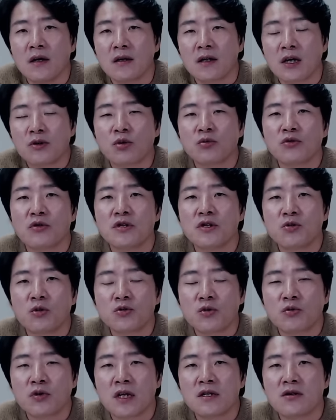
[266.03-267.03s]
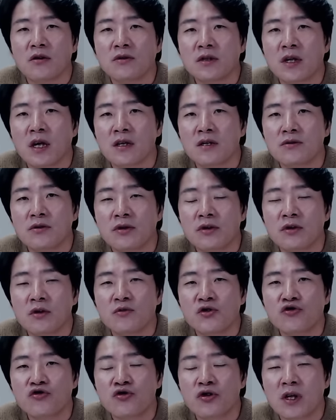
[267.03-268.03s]
대통령이 소속된 정당에서
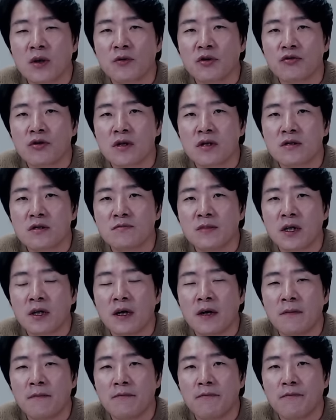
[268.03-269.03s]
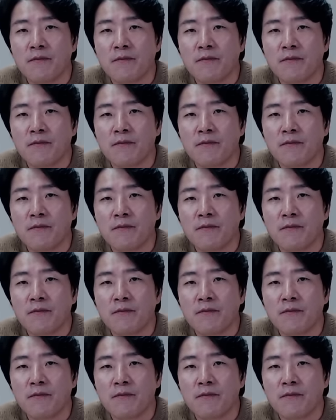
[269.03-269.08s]
특검을 추천하면 되겠습니까?